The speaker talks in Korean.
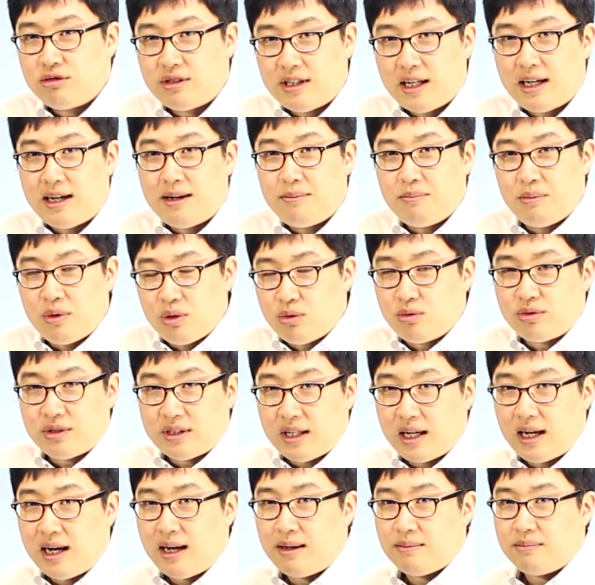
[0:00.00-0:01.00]
사람, 미국
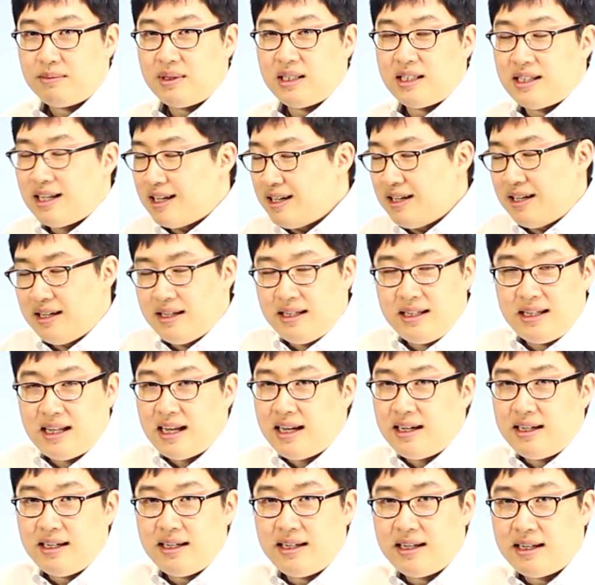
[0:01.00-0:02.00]
사람, 이탈,
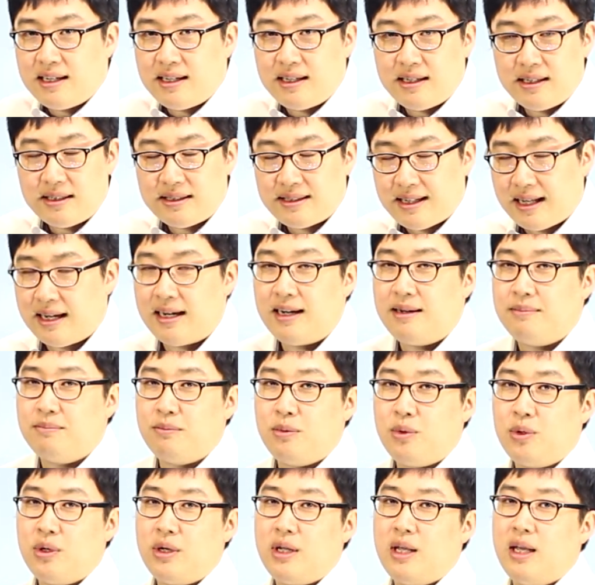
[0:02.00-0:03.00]
이탈리아 사람
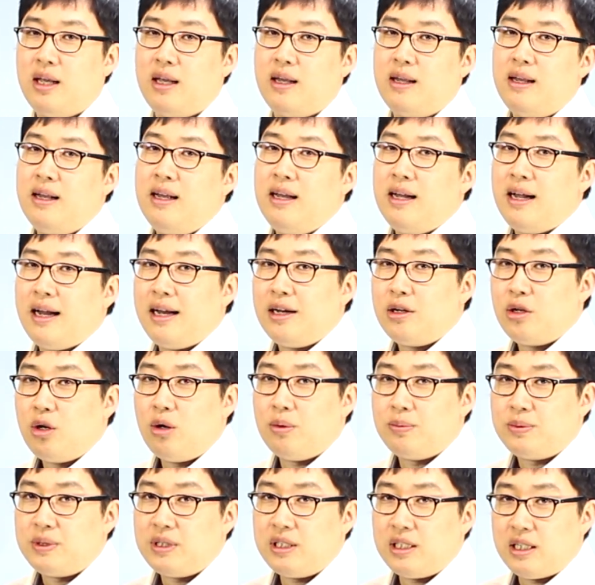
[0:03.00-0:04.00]
뭐 이렇게 할 거
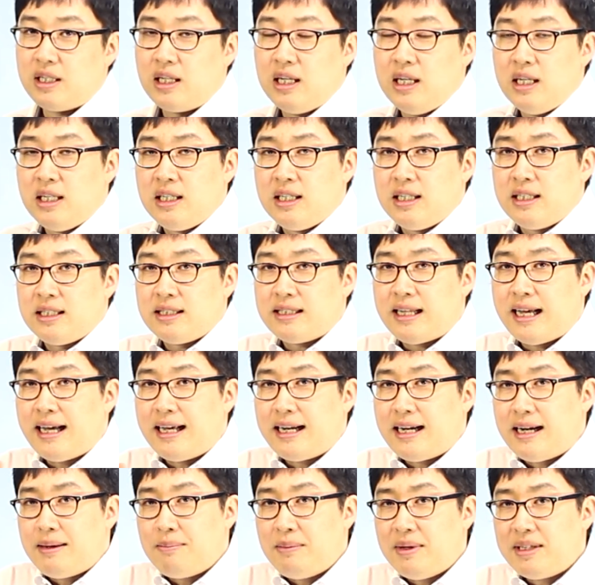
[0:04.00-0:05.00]
없이
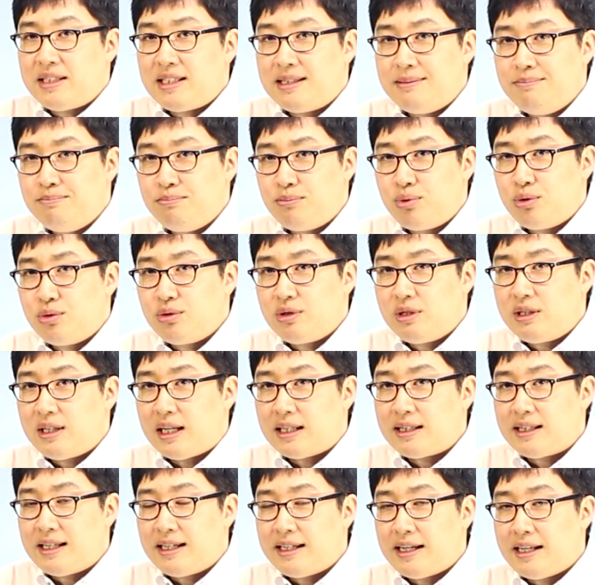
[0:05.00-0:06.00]
사람의 신분을
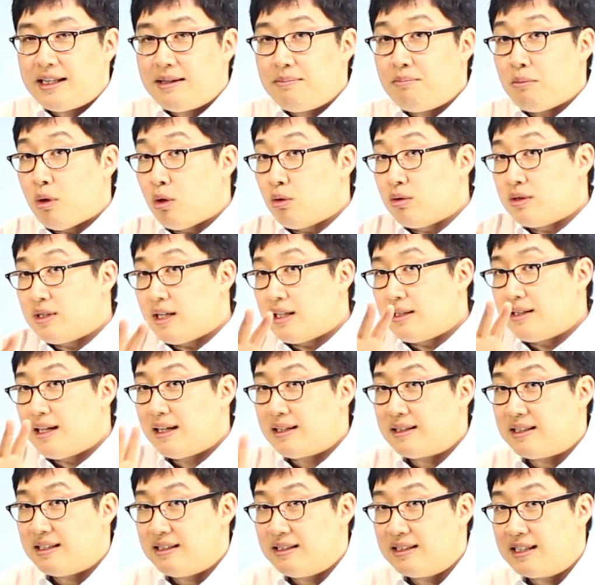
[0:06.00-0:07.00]
나타내는 명사가 딱
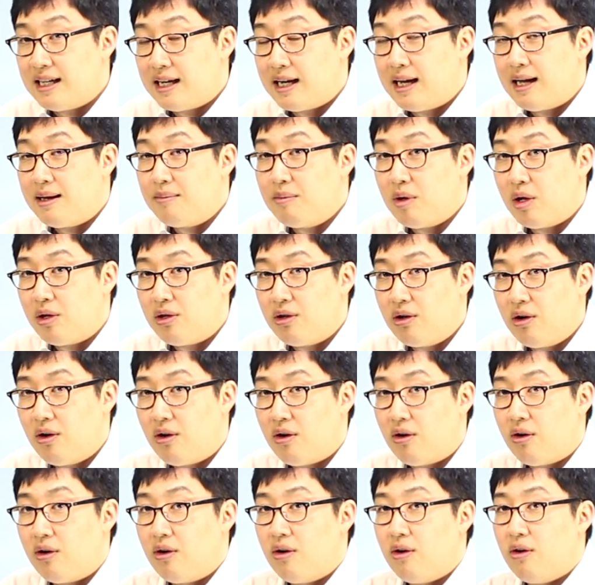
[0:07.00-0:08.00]

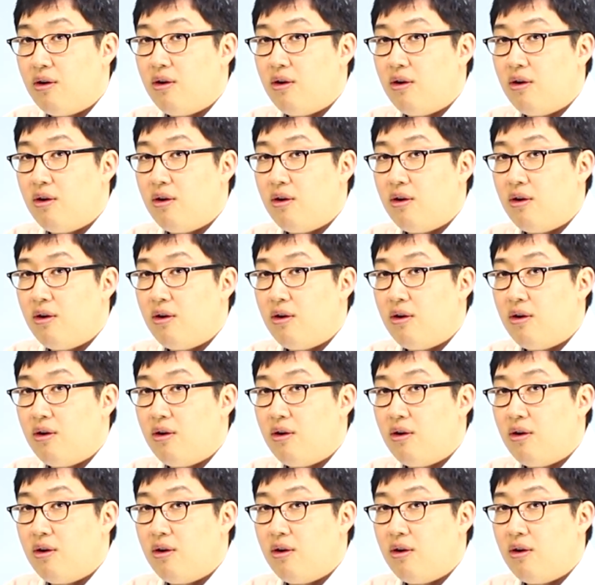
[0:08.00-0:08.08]
등장하면요.